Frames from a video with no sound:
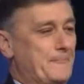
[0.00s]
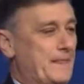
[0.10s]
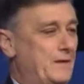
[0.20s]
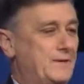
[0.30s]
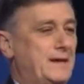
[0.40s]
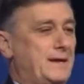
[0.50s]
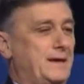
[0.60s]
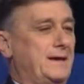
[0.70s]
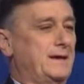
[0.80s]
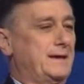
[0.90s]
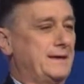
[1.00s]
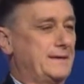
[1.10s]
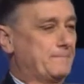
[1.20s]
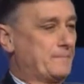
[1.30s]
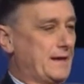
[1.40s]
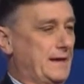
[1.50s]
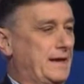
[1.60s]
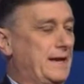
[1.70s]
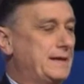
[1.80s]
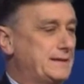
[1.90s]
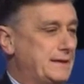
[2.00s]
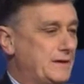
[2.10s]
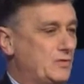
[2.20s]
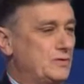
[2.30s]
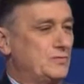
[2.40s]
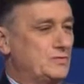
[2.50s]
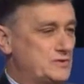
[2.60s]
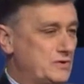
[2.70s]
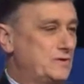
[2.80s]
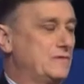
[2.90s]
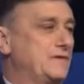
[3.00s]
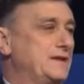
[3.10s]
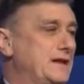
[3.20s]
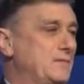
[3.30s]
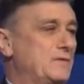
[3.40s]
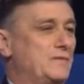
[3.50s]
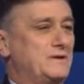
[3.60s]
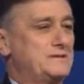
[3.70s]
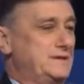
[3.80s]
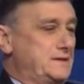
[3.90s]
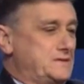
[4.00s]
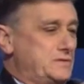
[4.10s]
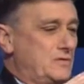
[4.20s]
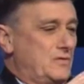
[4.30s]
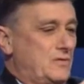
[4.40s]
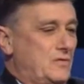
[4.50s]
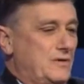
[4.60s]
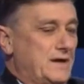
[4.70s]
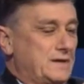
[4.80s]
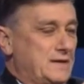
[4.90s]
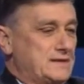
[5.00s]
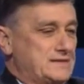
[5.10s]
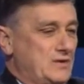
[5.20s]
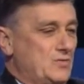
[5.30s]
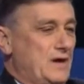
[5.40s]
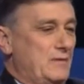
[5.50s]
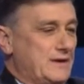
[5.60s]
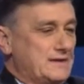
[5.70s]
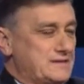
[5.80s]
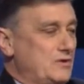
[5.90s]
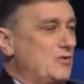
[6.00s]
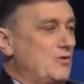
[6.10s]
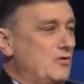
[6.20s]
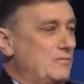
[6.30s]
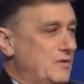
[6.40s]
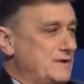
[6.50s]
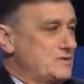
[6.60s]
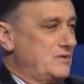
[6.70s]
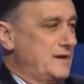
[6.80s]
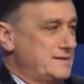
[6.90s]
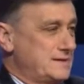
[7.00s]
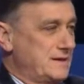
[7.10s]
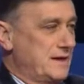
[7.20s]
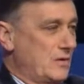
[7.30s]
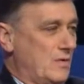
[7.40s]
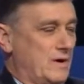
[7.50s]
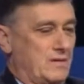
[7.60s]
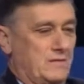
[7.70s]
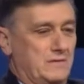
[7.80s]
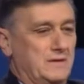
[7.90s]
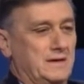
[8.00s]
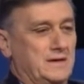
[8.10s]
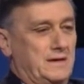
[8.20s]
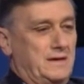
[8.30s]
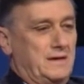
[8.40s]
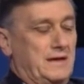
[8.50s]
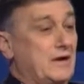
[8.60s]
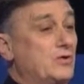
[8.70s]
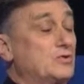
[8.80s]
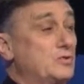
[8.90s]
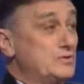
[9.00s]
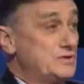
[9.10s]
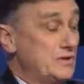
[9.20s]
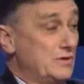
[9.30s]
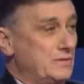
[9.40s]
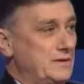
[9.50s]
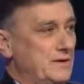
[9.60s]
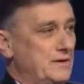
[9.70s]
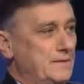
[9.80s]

La verdad que el acta de constitución del Frente Amplio Progresista ha sido un acta saludable que se logró en pocas horas el acuerdo. En la construcción... Pero no pudo